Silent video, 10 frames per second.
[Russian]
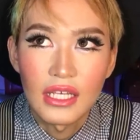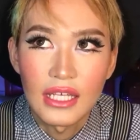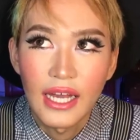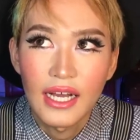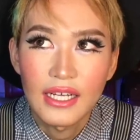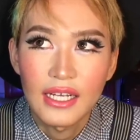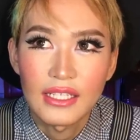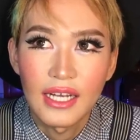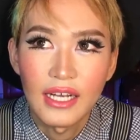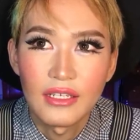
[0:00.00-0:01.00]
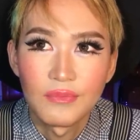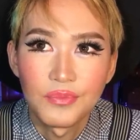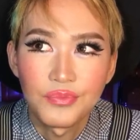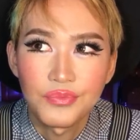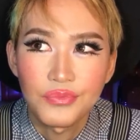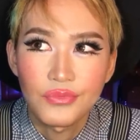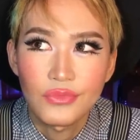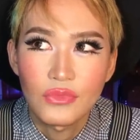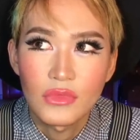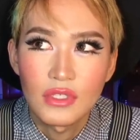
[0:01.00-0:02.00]
я когда
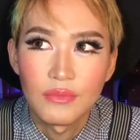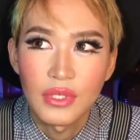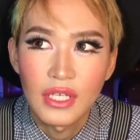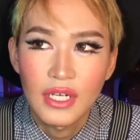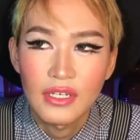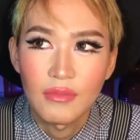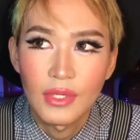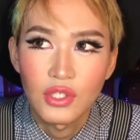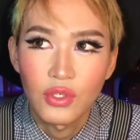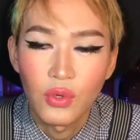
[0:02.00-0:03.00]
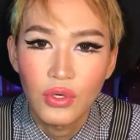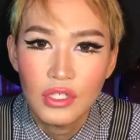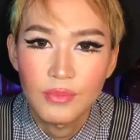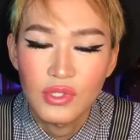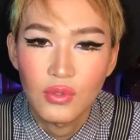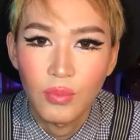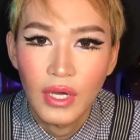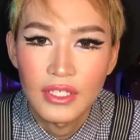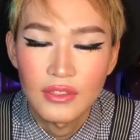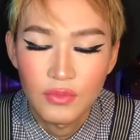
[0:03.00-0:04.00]
приехал в большой город
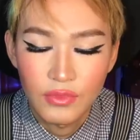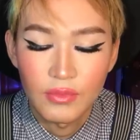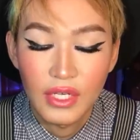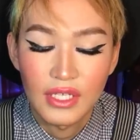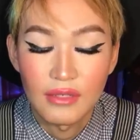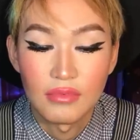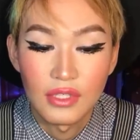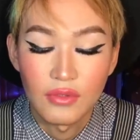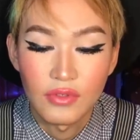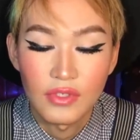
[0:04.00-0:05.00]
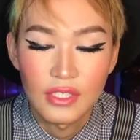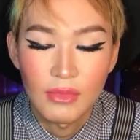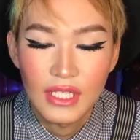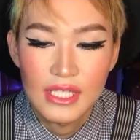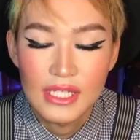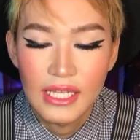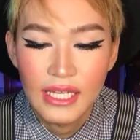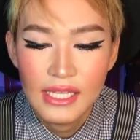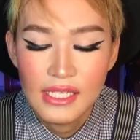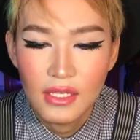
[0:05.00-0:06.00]
поступать, ну, мне когда было вот 18
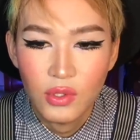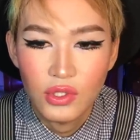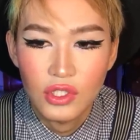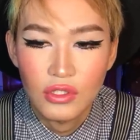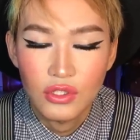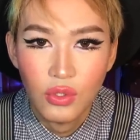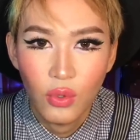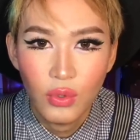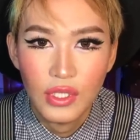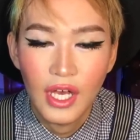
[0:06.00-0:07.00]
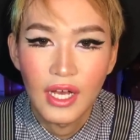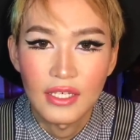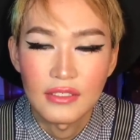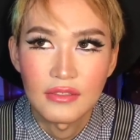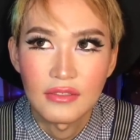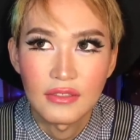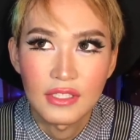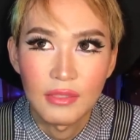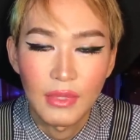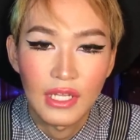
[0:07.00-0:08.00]
лет, я закончил школу, я
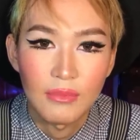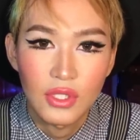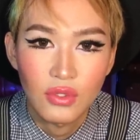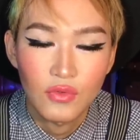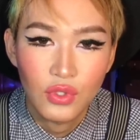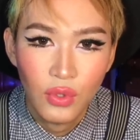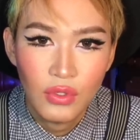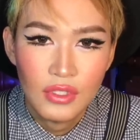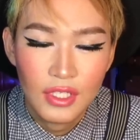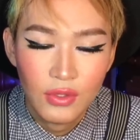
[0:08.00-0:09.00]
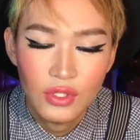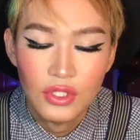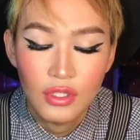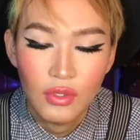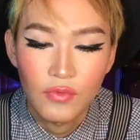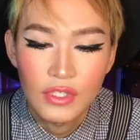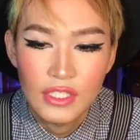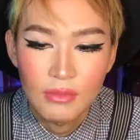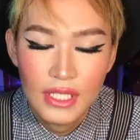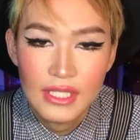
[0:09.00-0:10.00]
7 лет пошел в школу, закончил ее в
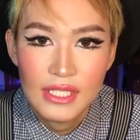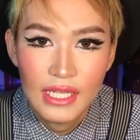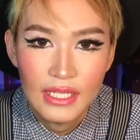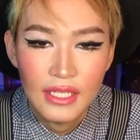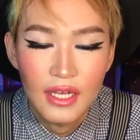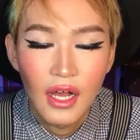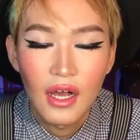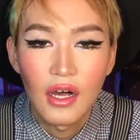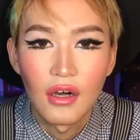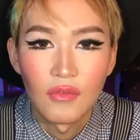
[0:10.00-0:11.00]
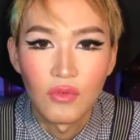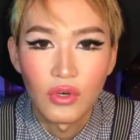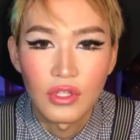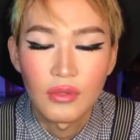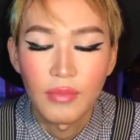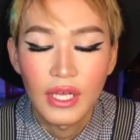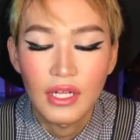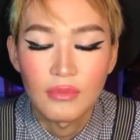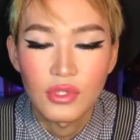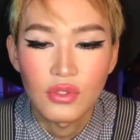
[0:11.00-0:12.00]
18 лет. Вот,
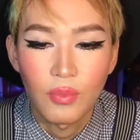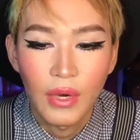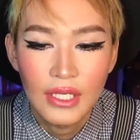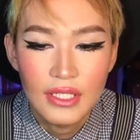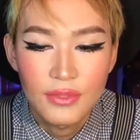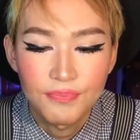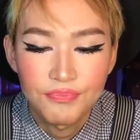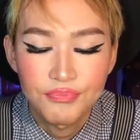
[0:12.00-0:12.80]
поехал поступать.